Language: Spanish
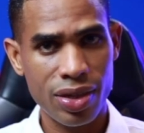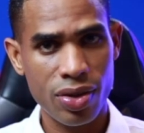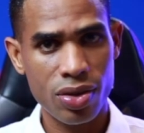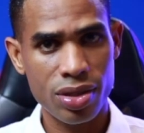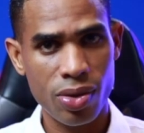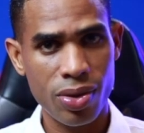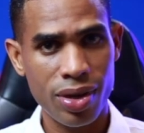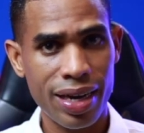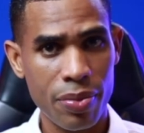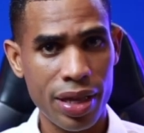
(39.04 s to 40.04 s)
conocer una
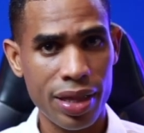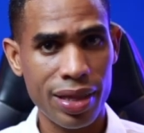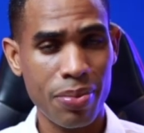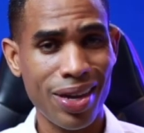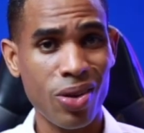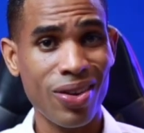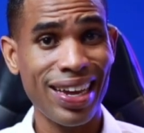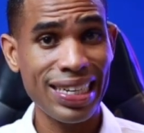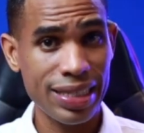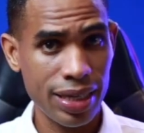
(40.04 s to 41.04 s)
herramienta para
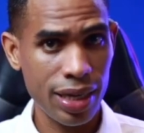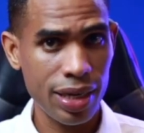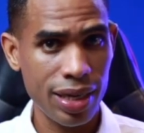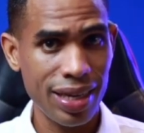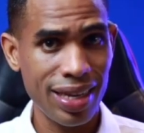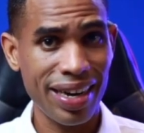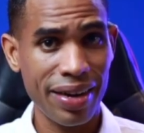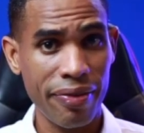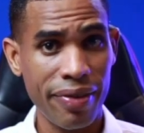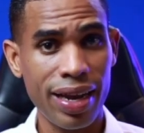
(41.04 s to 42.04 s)
organizar y
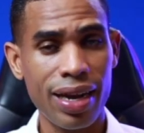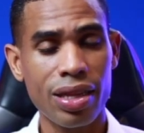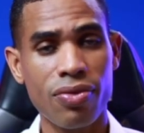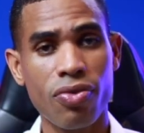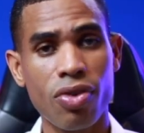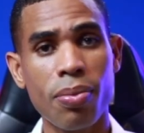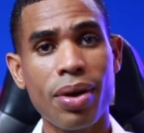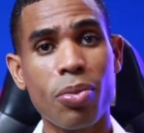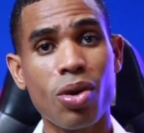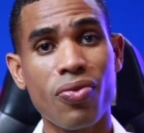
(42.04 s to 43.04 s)
revelar de forma
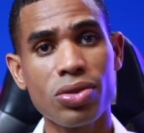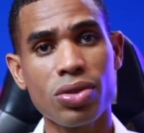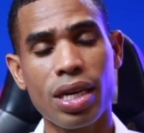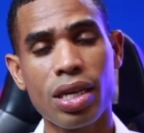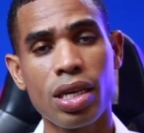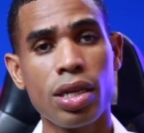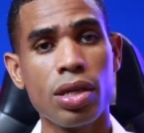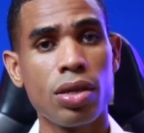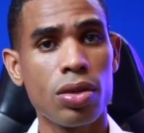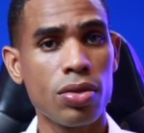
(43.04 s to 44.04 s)
profesional tus